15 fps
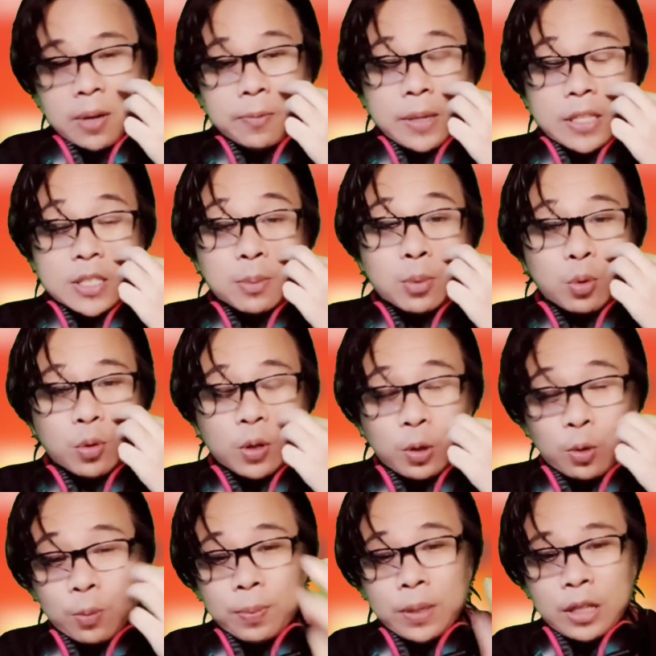Facebook
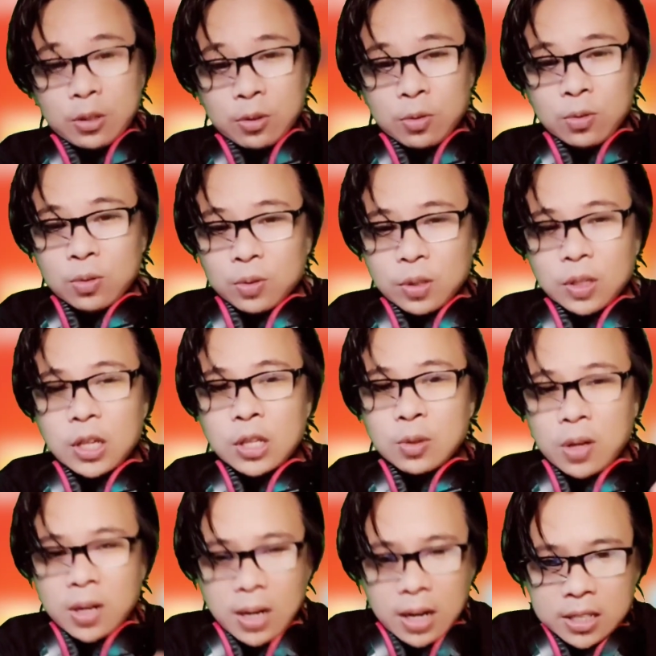grup itu itu
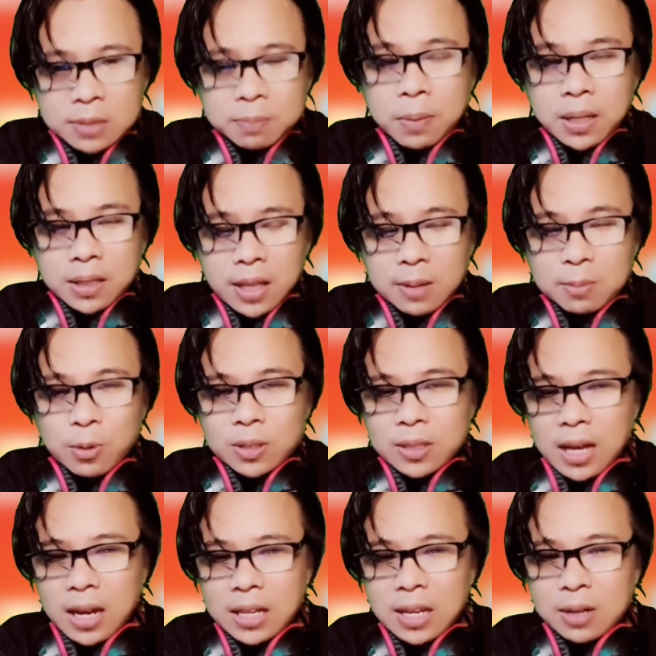adalah kesempatan buat
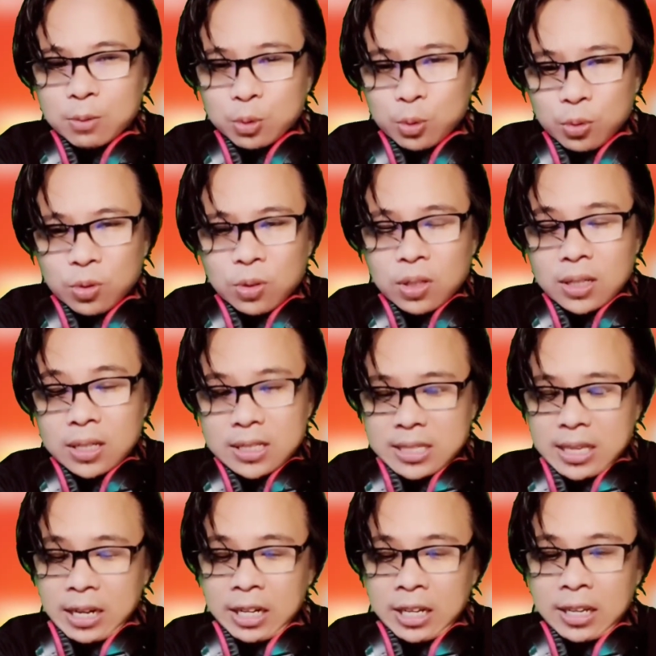kalian untuk
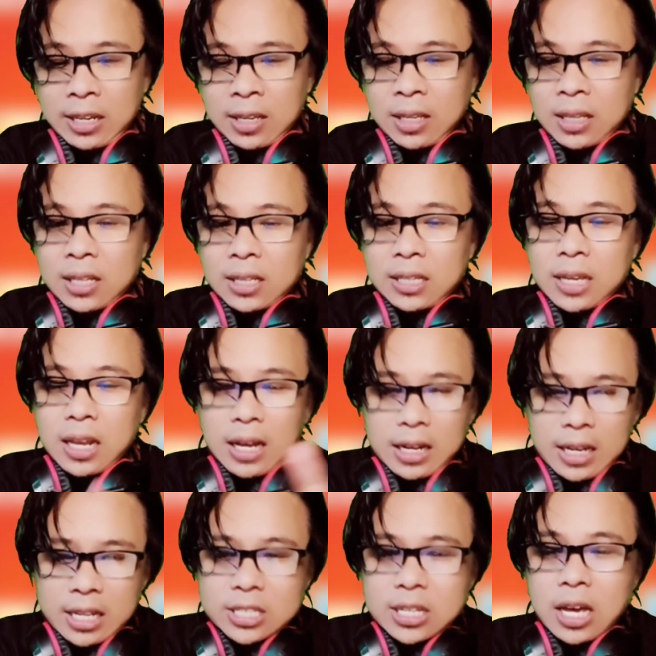nge-share link tinggal
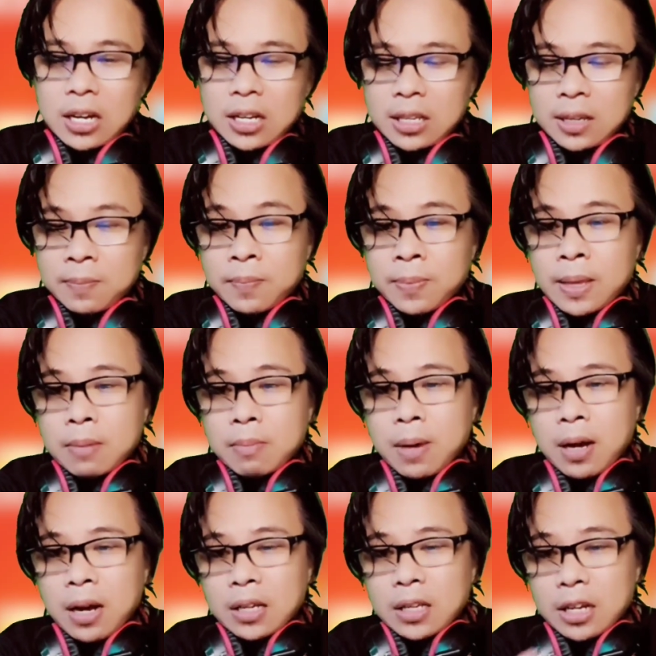kalian cari
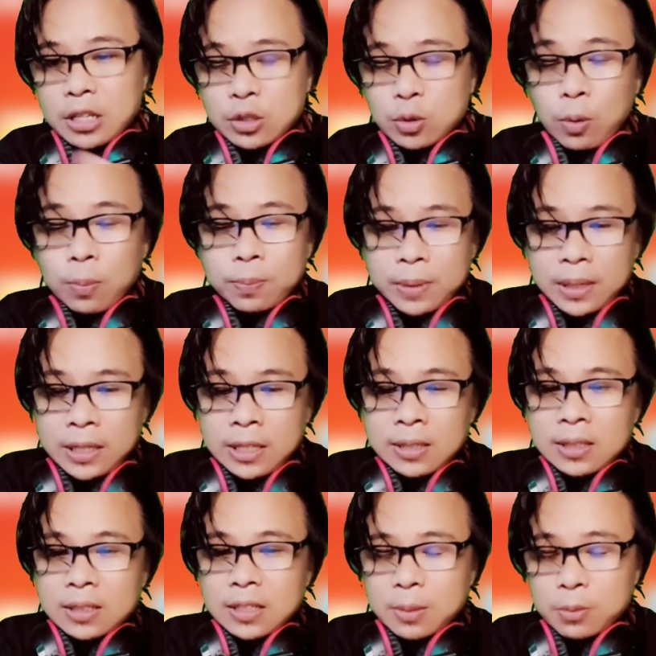barangnya di Shopee
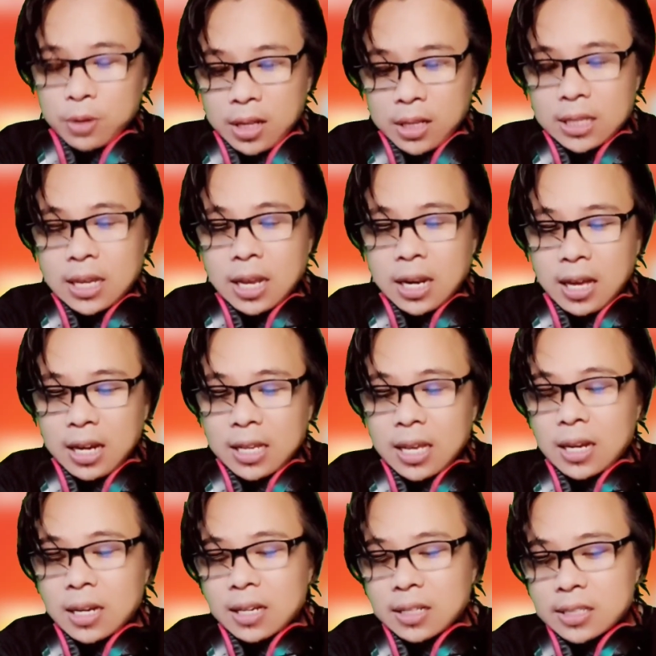kemudian tinggal
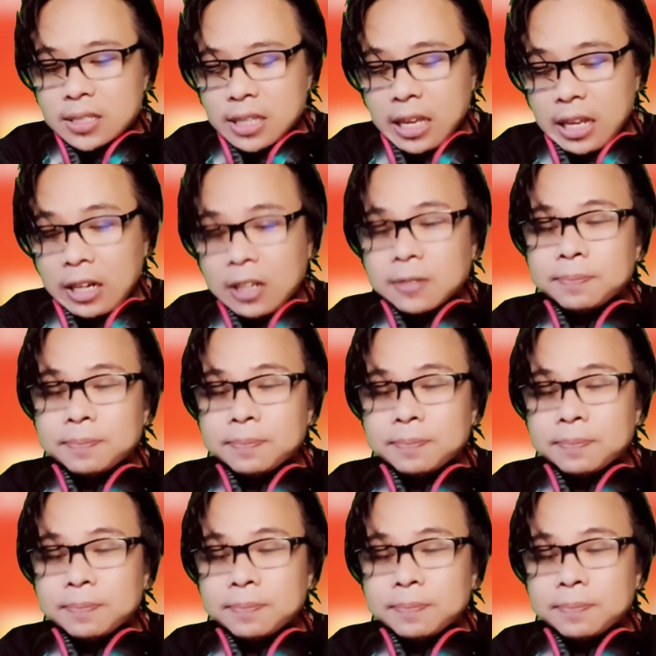kalian share